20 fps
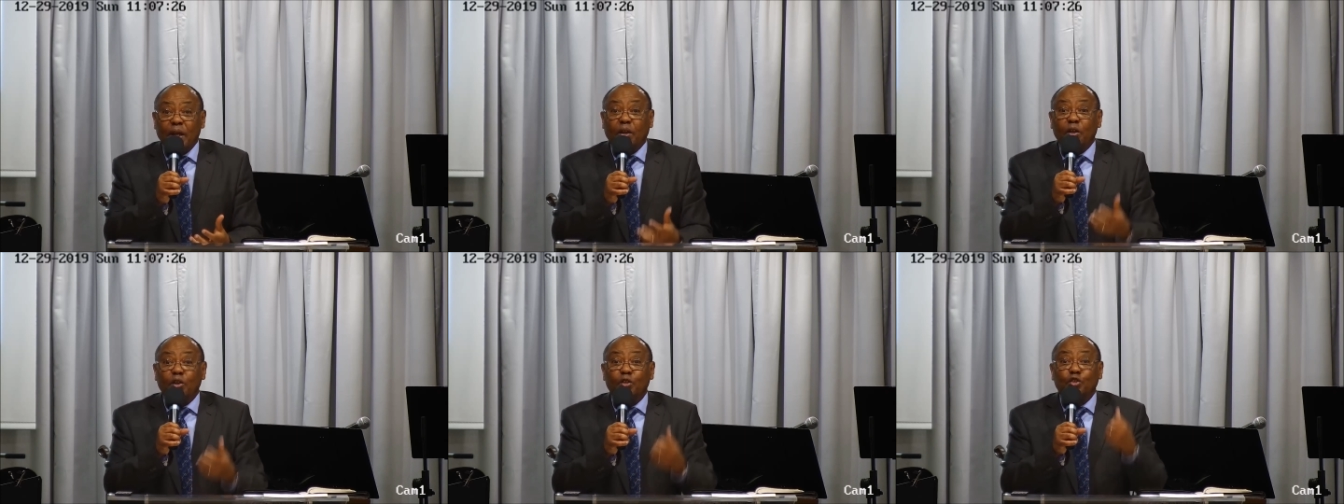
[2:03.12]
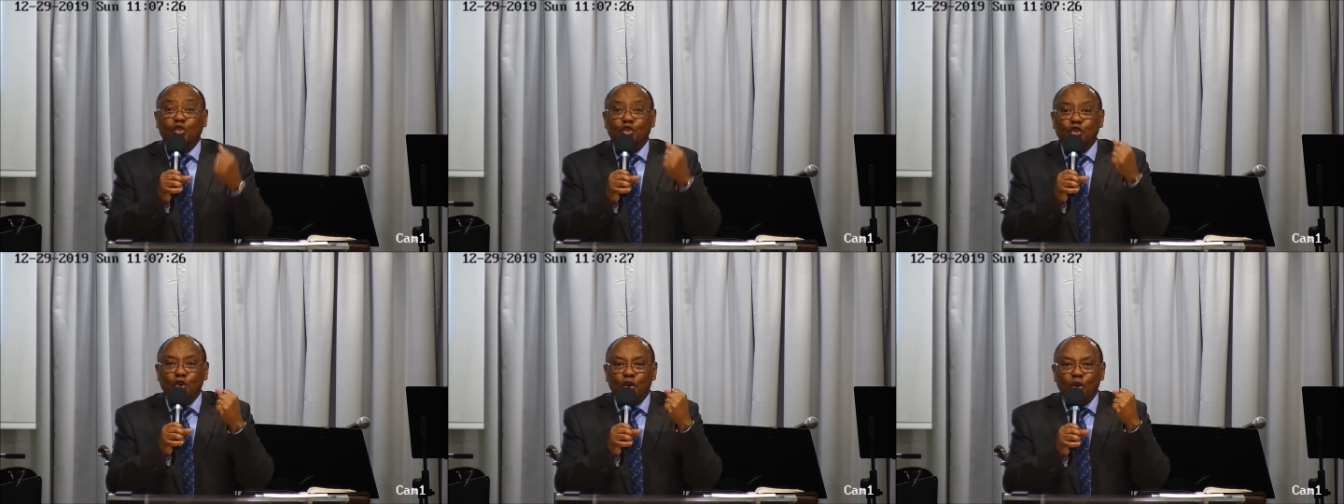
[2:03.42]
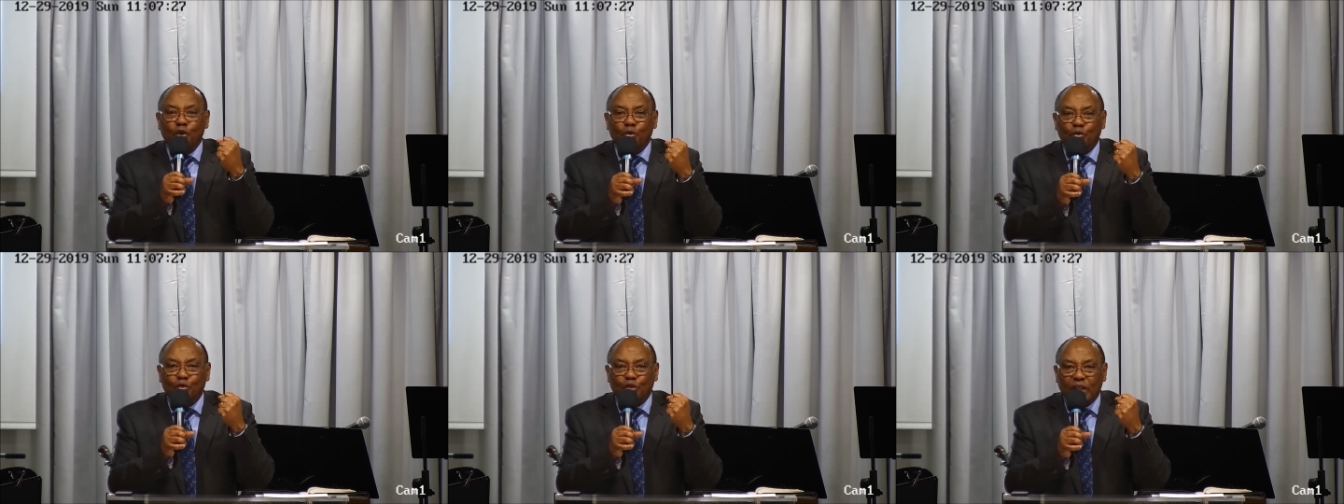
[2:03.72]
que Dieu
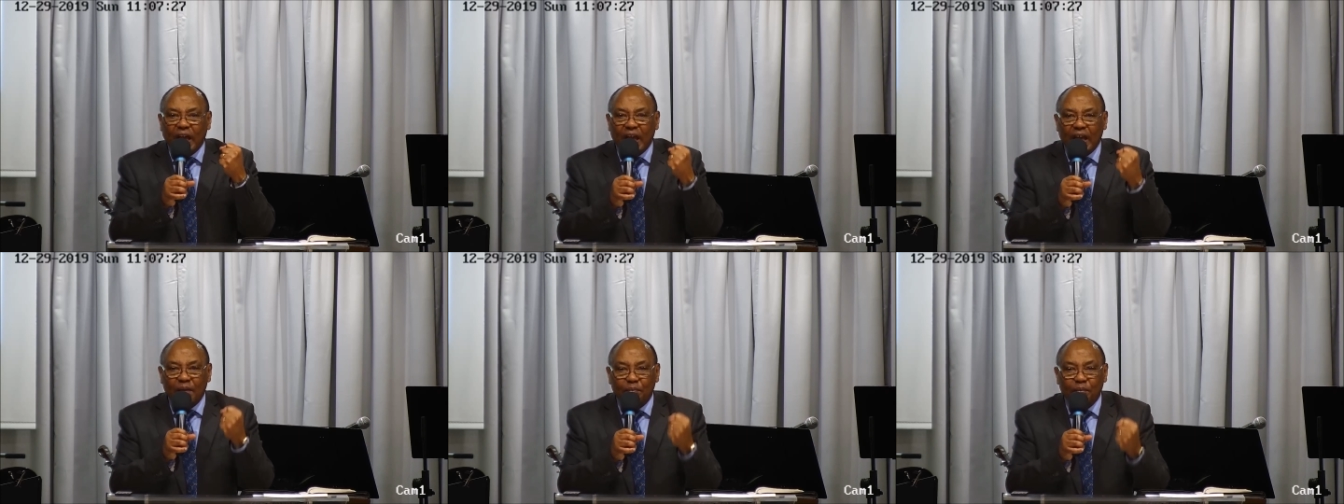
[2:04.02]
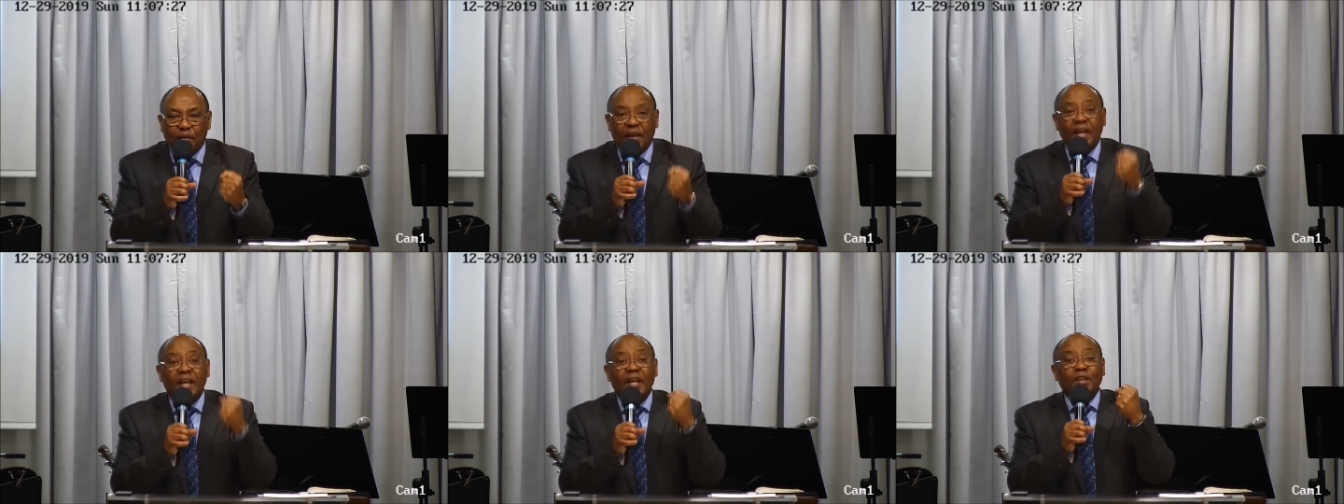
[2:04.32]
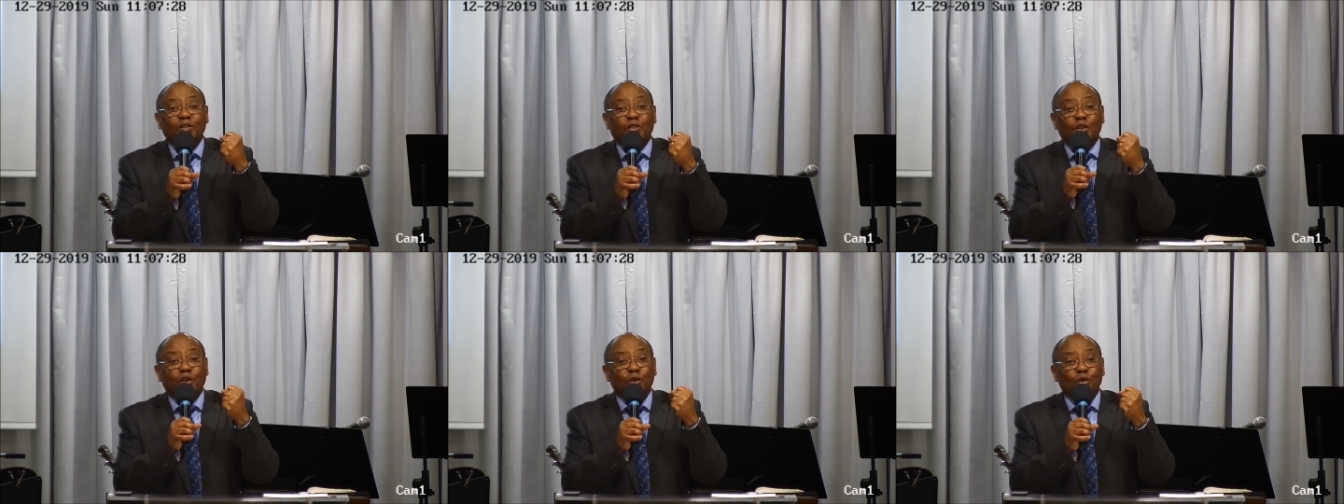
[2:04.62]
nous a aimés,
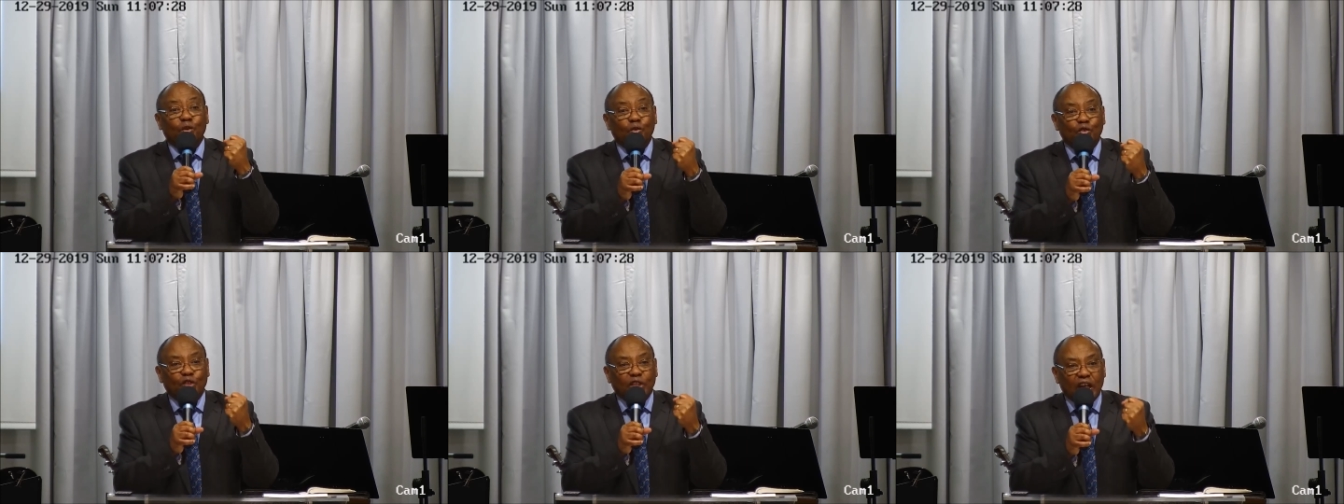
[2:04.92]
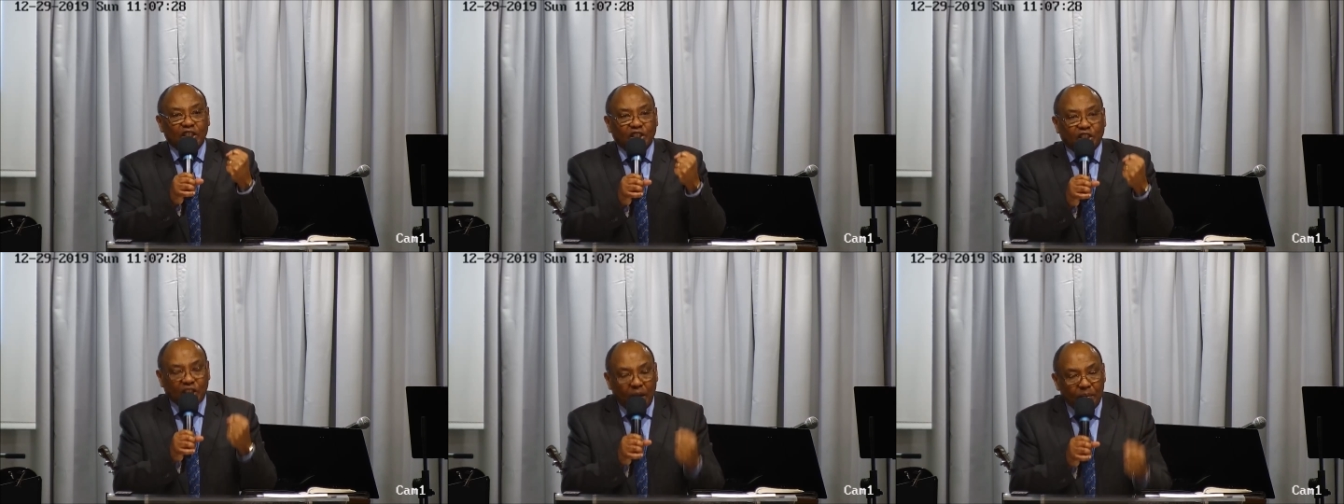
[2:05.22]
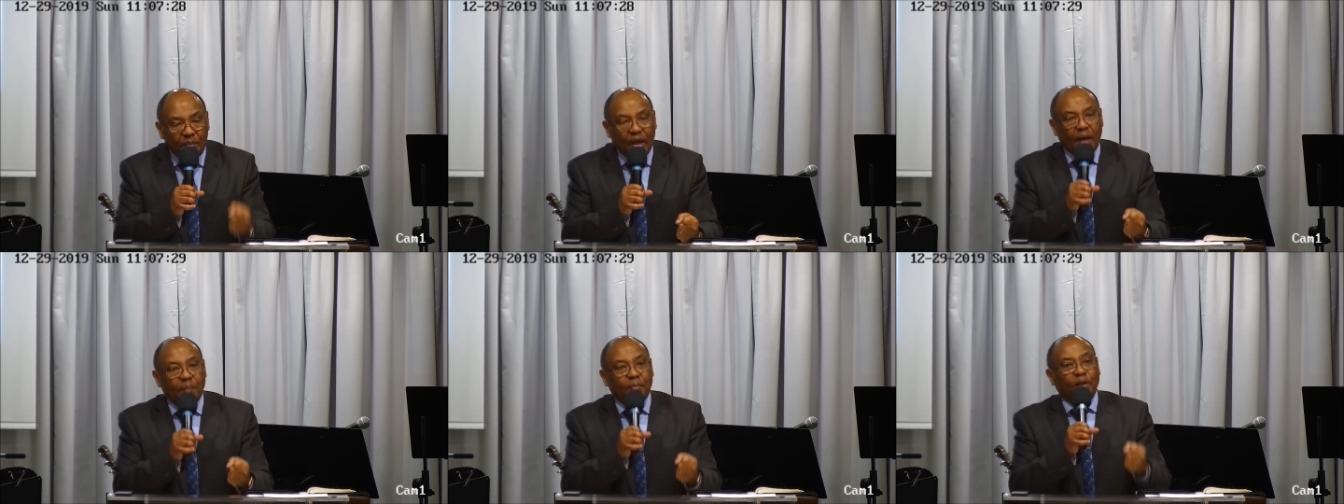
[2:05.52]
Dieu ne nous a
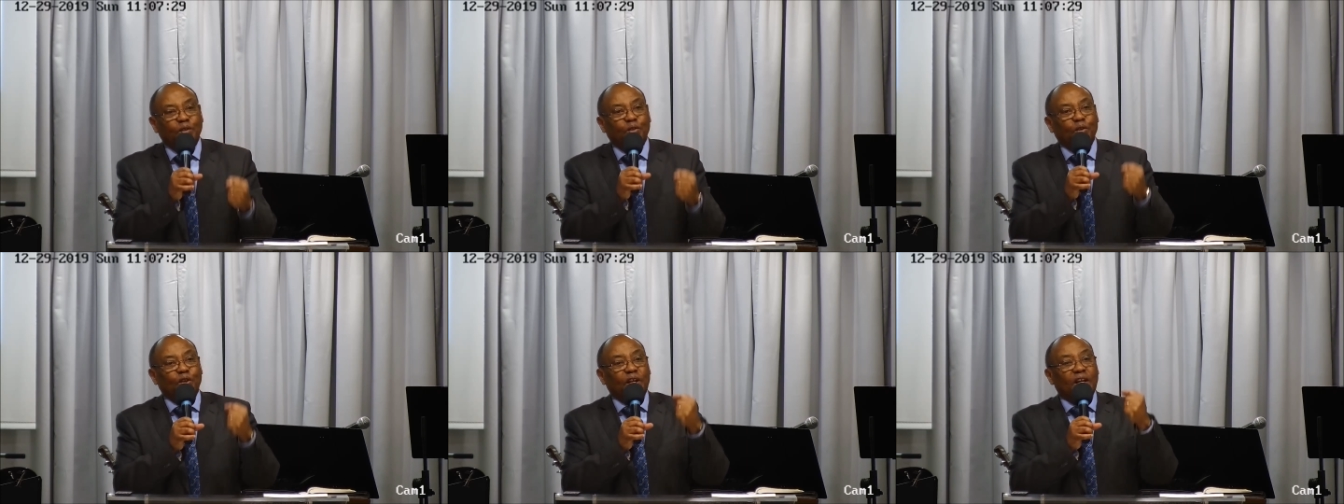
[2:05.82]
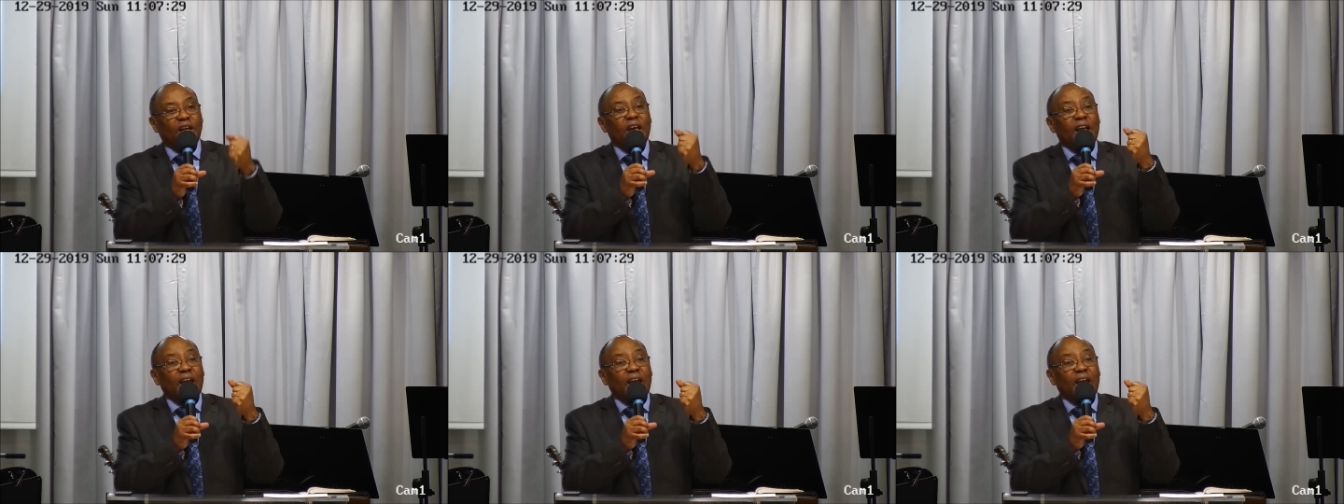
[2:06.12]
jamais abandonnés